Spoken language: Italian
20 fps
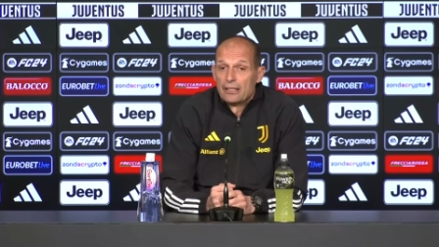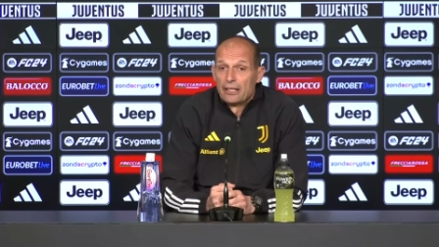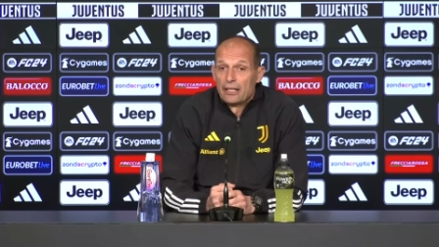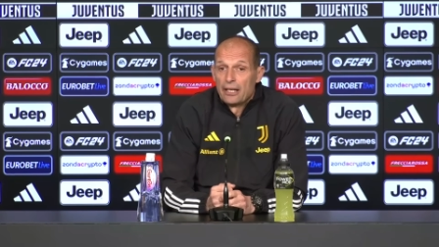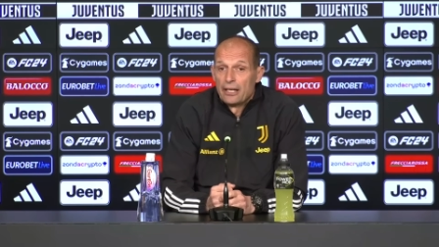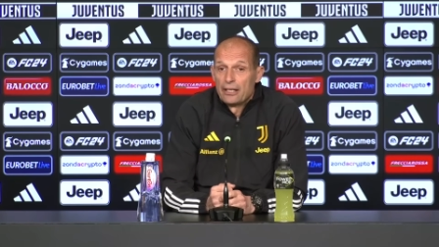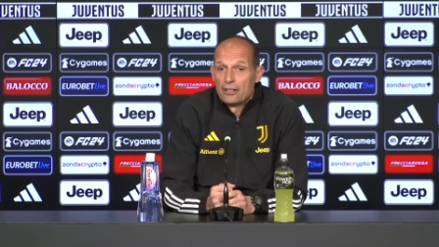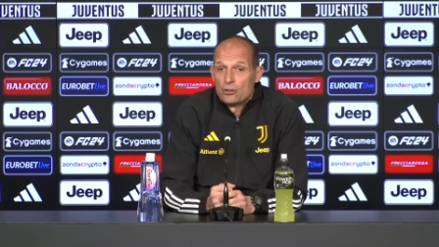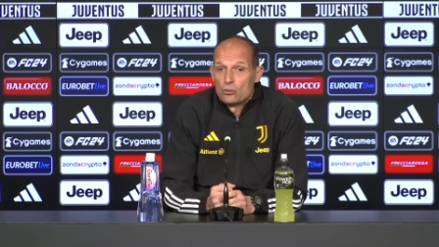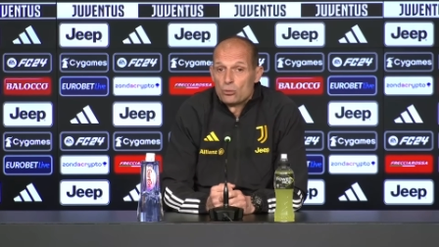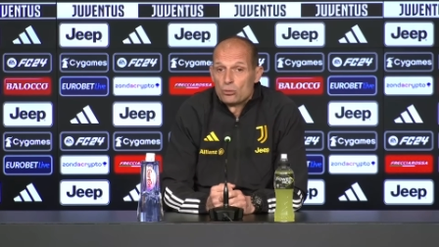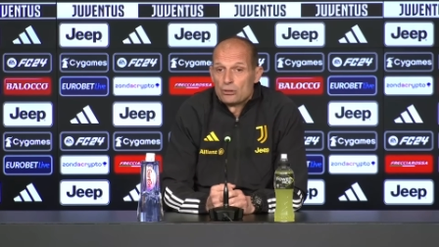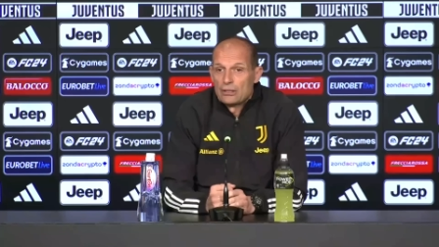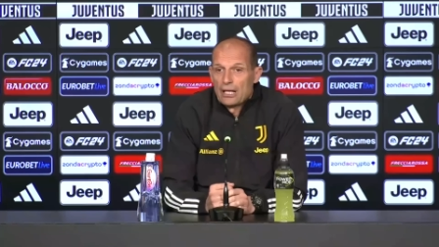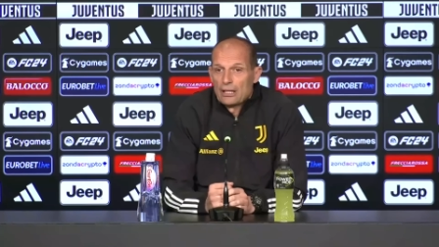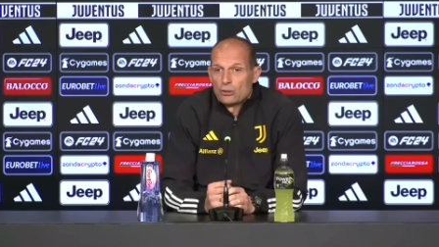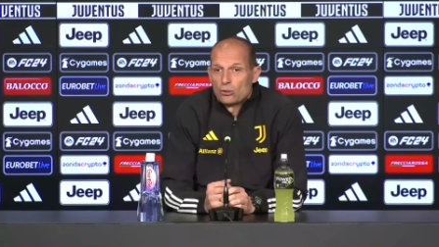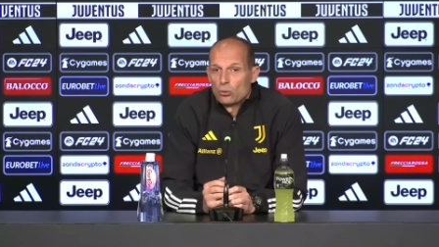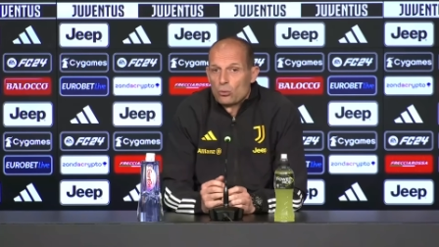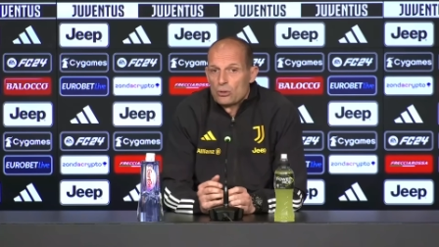eh,
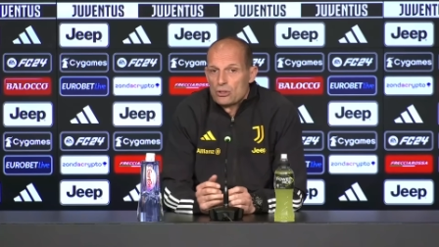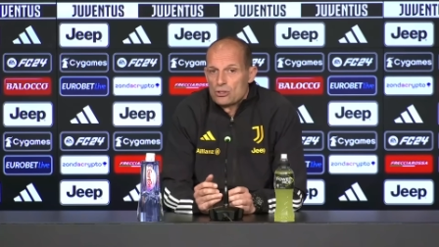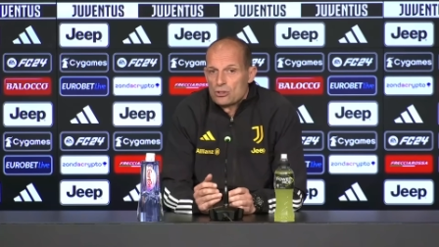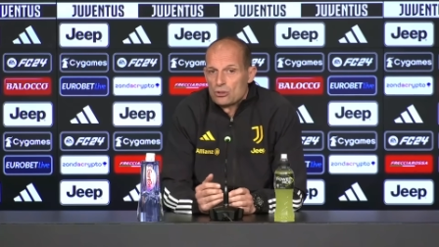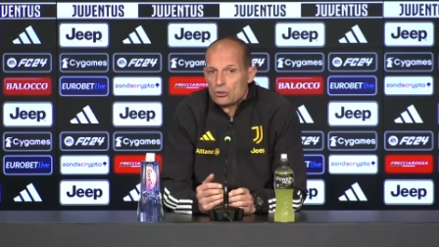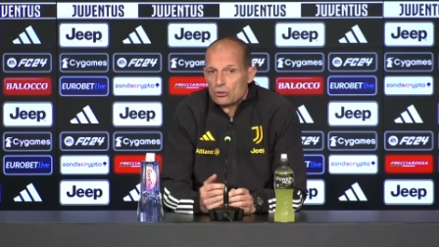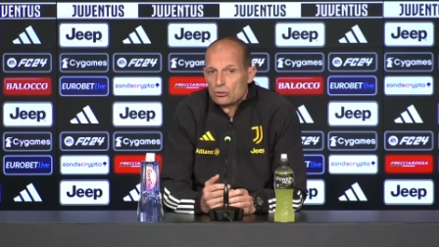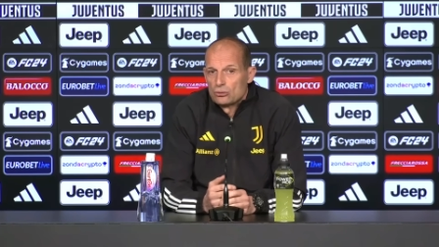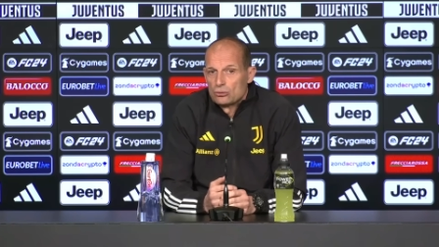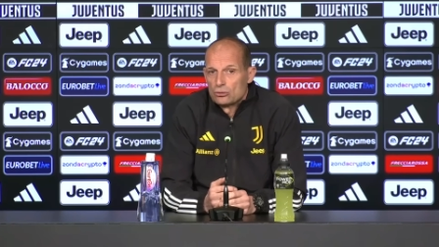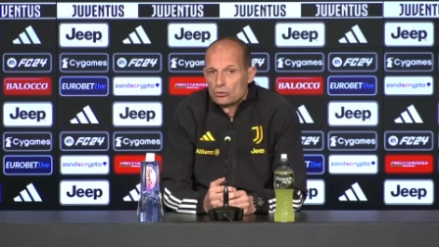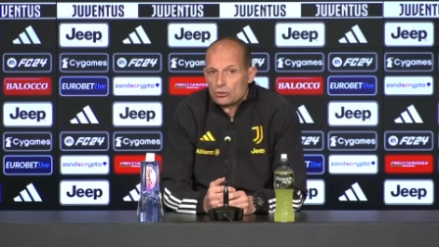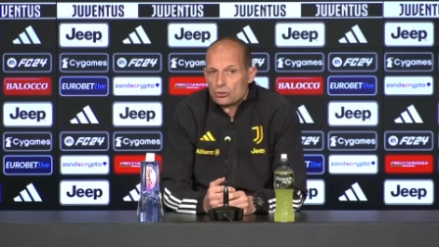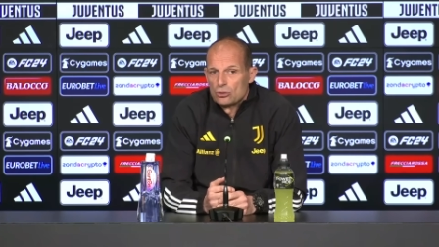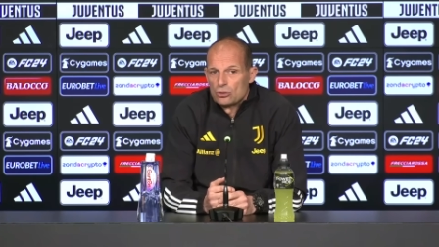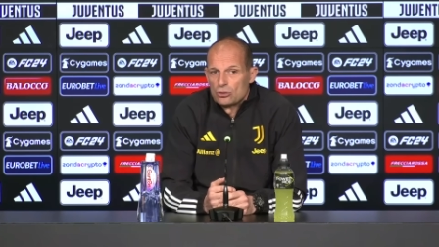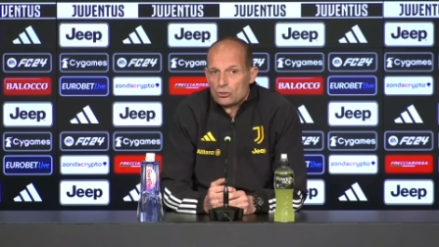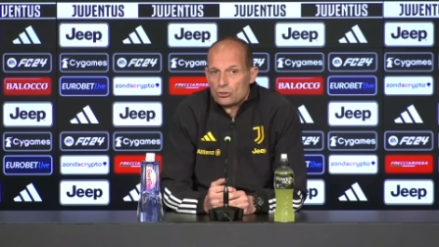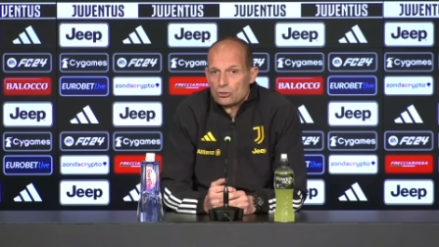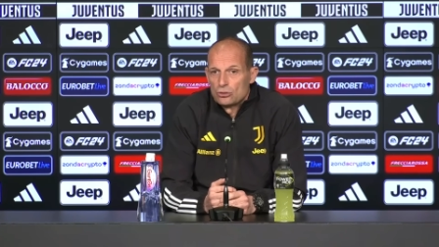risultato, questo non
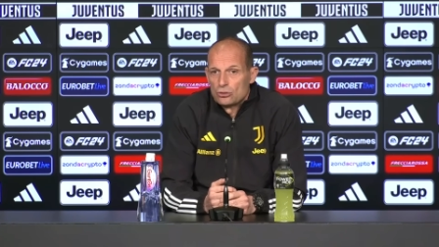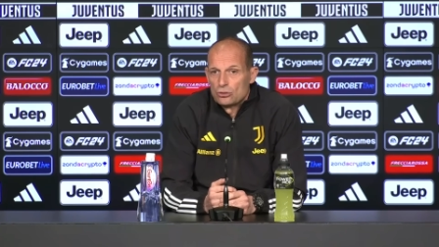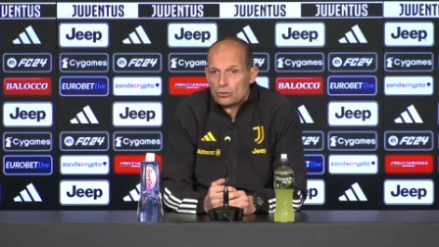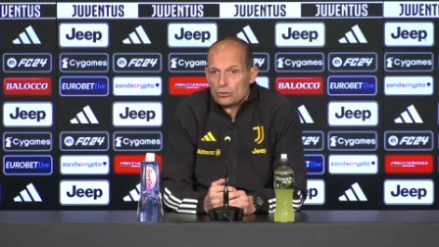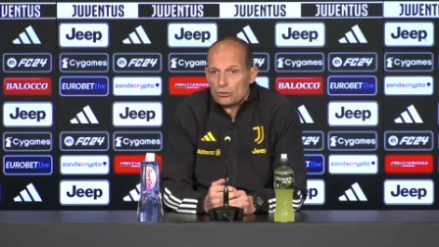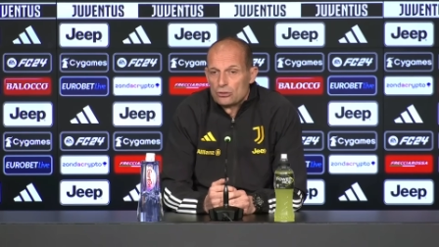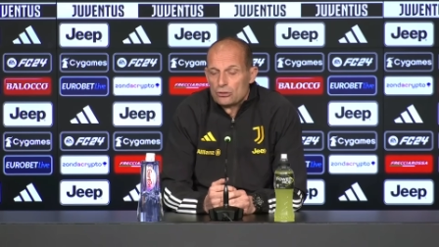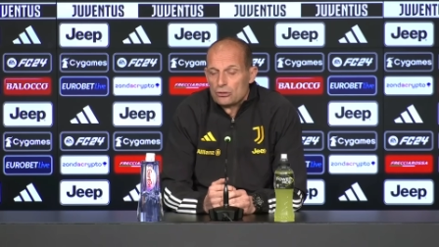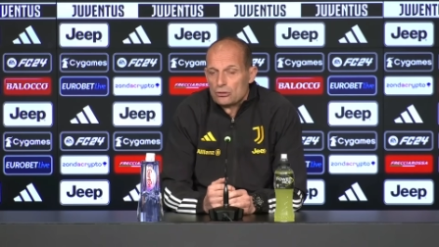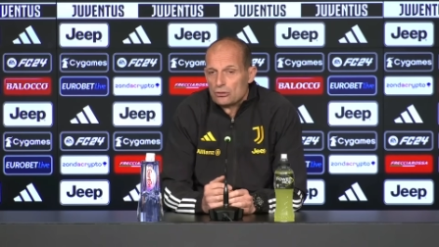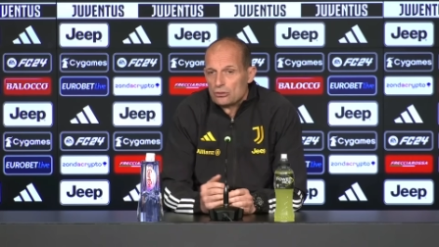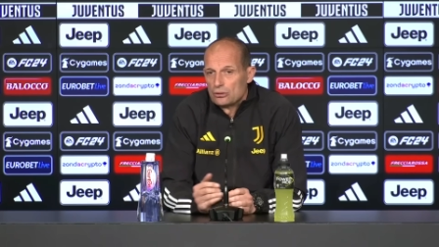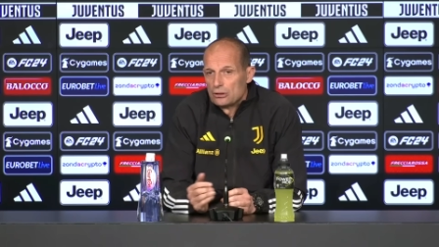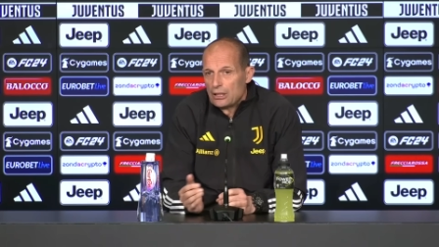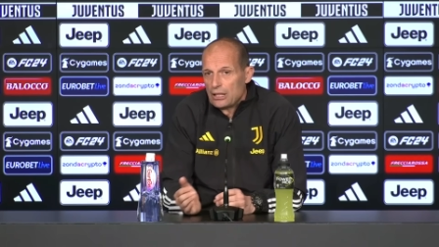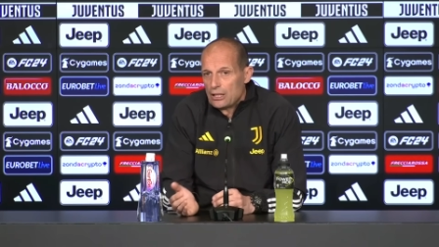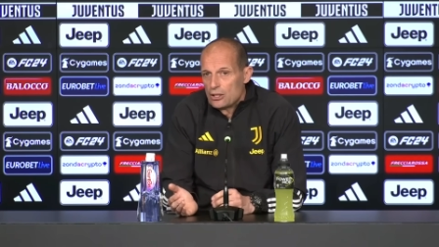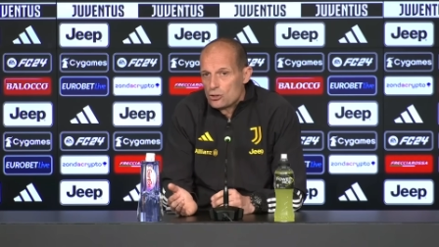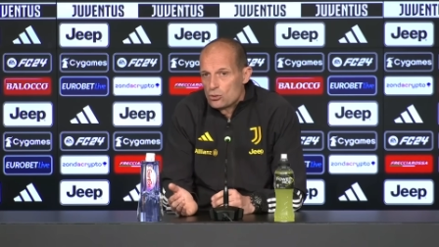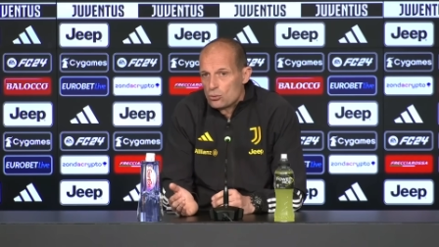sono
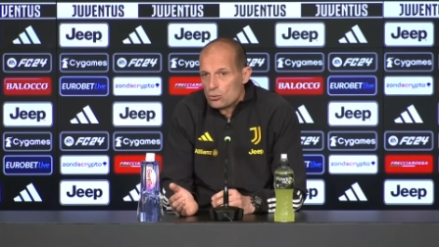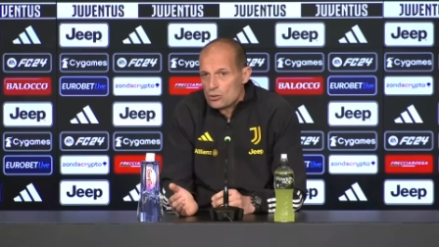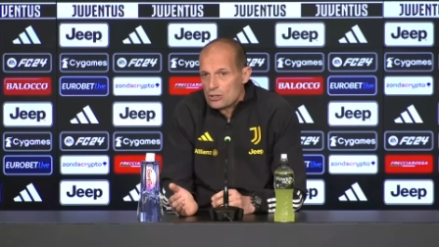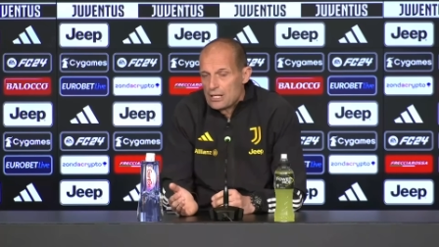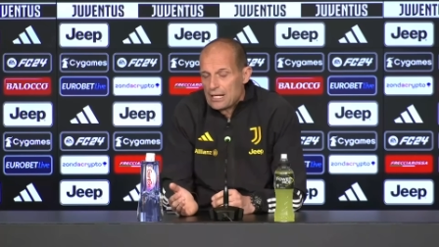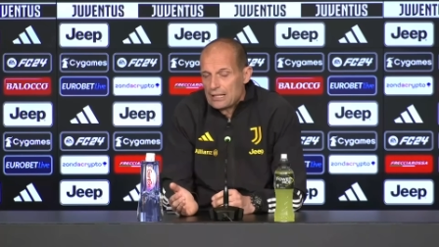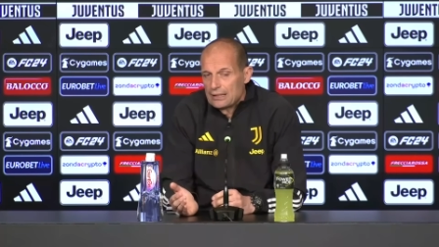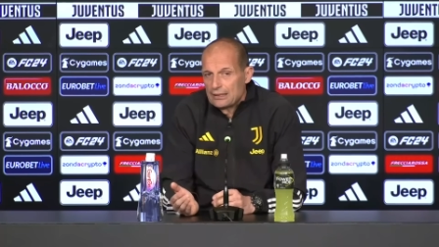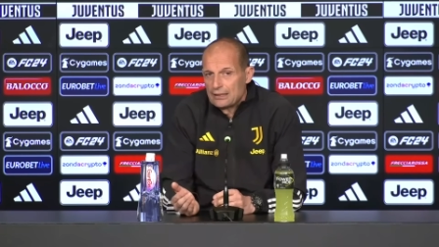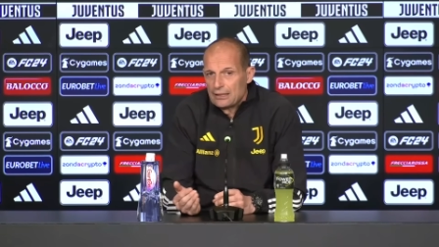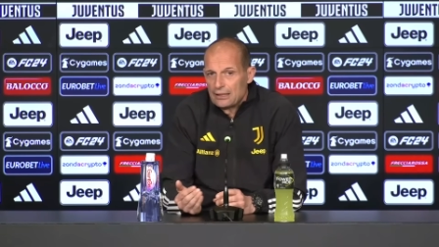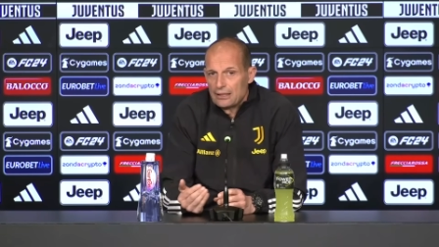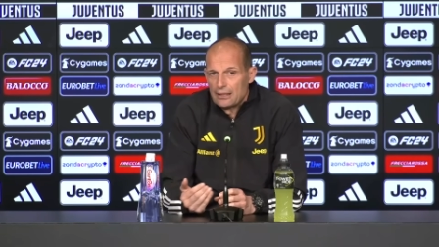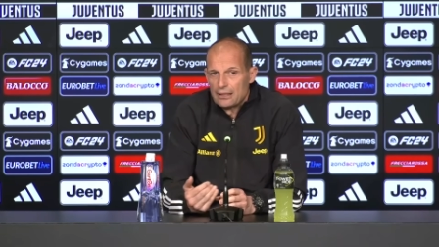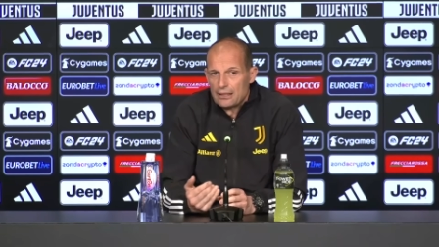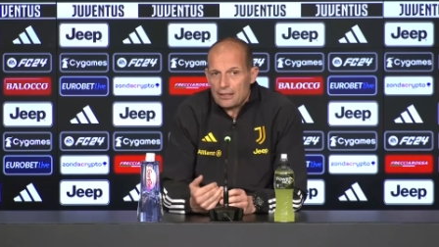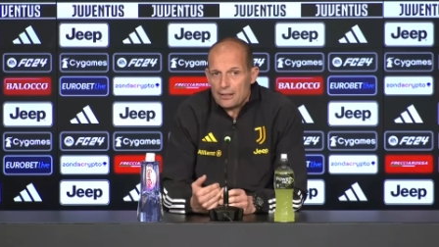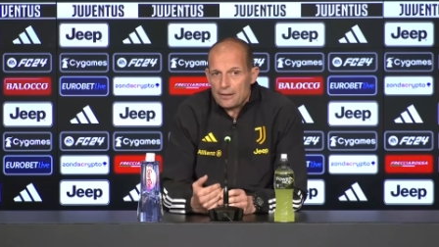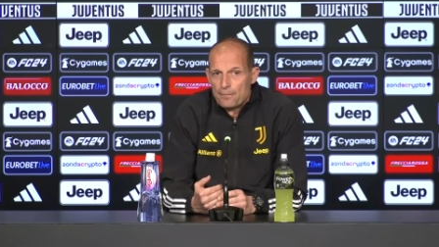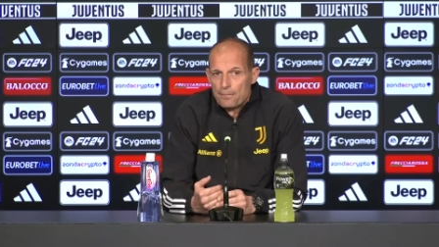delle scusanti